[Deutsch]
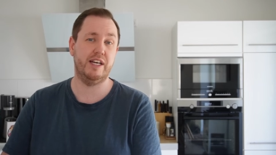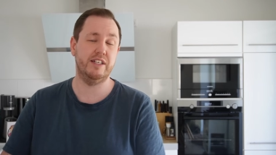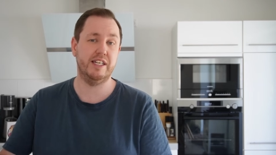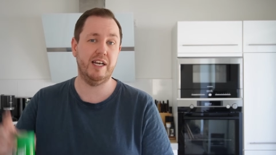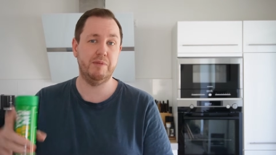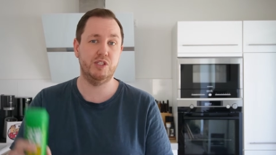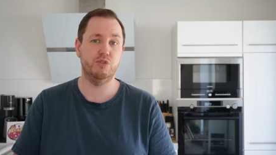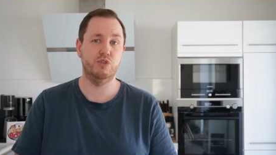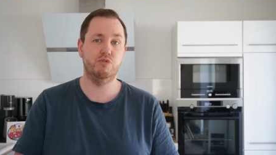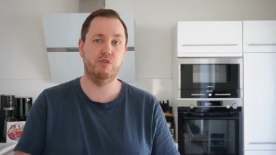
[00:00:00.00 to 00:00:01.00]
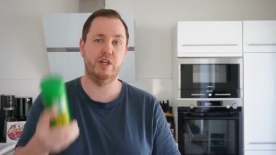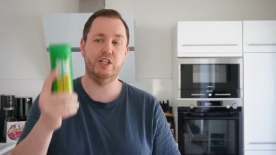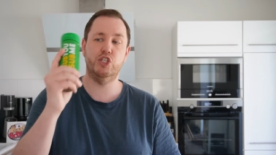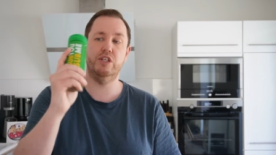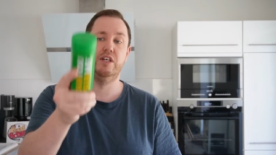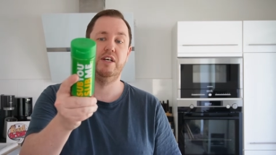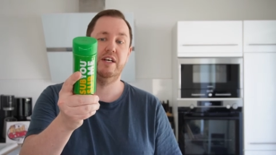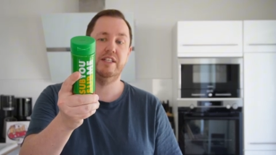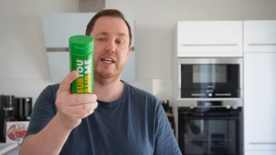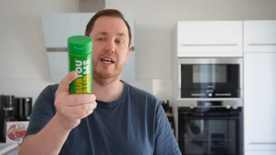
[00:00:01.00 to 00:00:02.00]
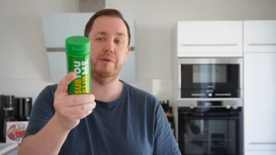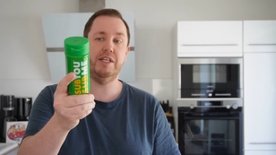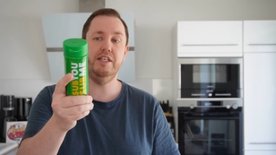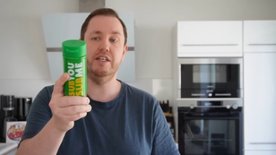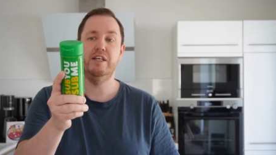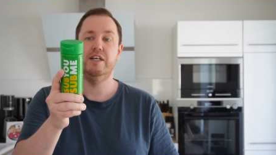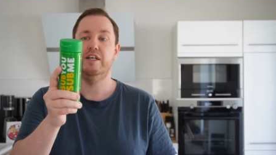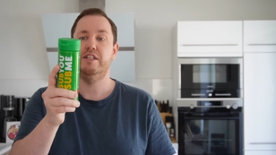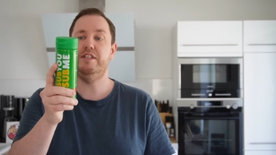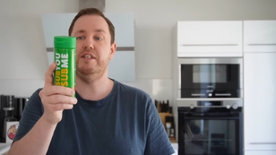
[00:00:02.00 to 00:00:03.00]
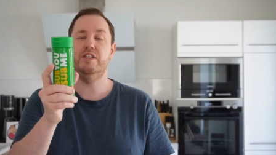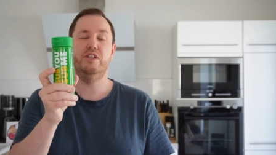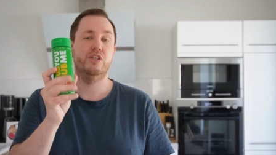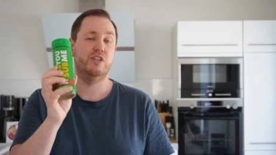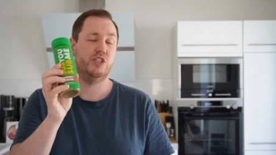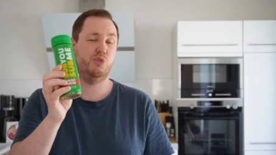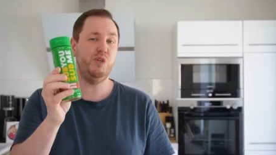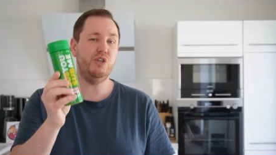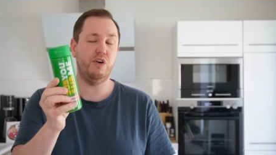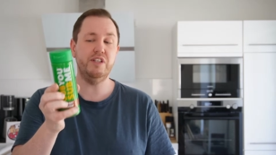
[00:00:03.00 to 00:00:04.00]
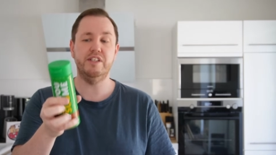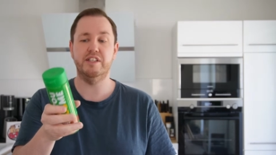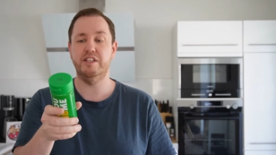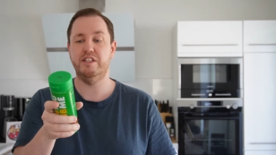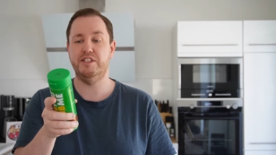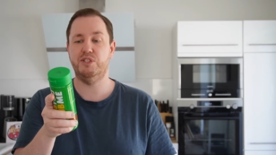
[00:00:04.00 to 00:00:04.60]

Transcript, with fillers: 300 Gramm hat so eine Flasche. Dann haben wir hier die Sweet Onion. Die